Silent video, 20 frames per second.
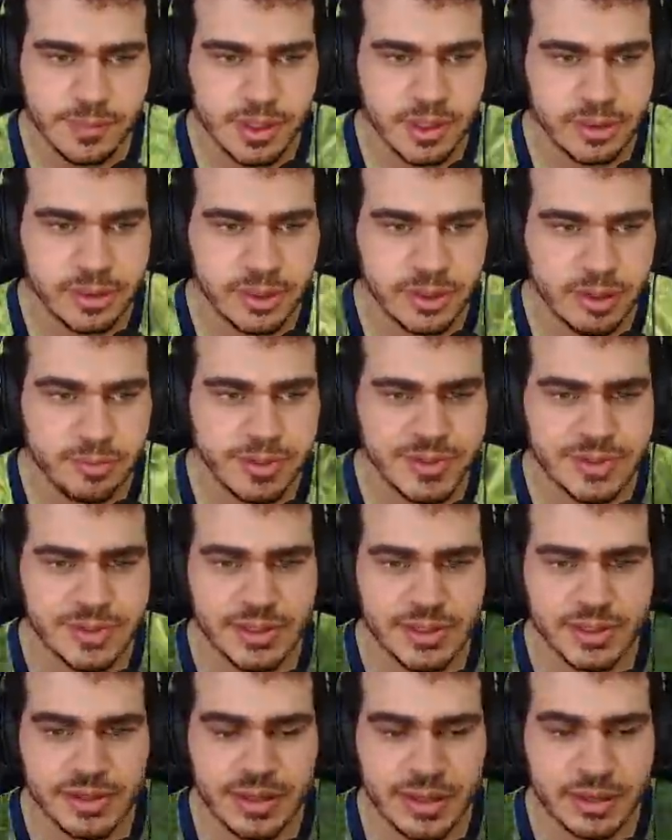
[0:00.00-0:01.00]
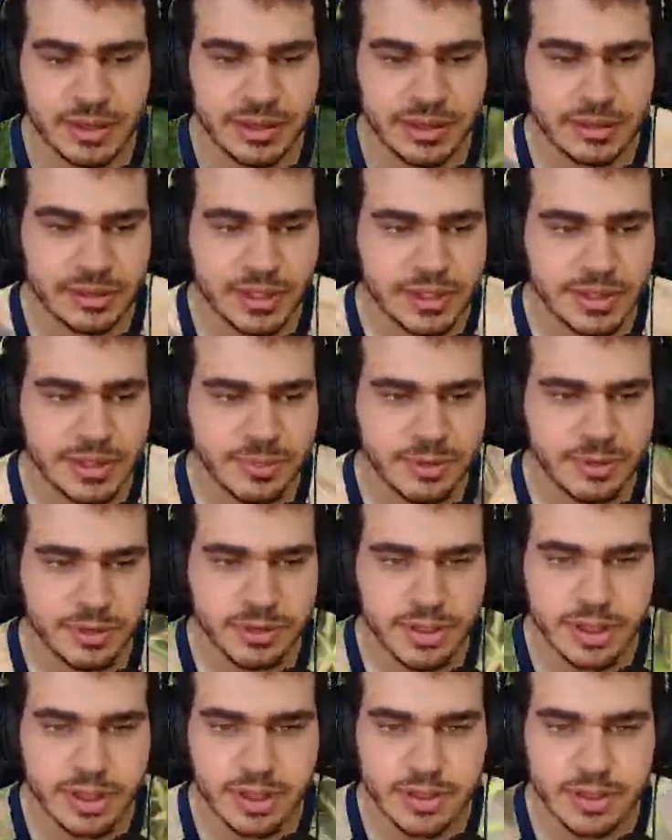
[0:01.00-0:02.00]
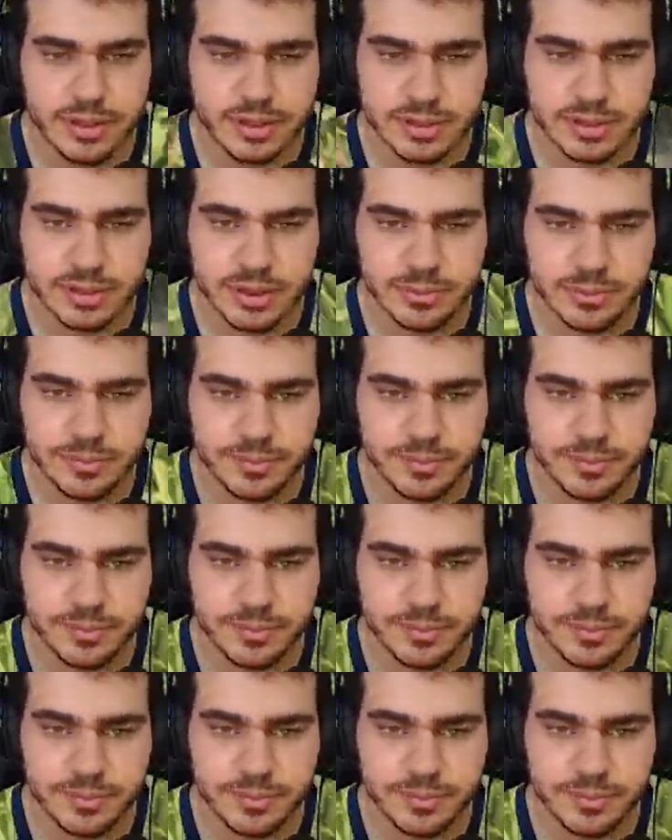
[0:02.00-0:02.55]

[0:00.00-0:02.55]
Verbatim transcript: Não precisa entrar dentro dessa mortalha, tá?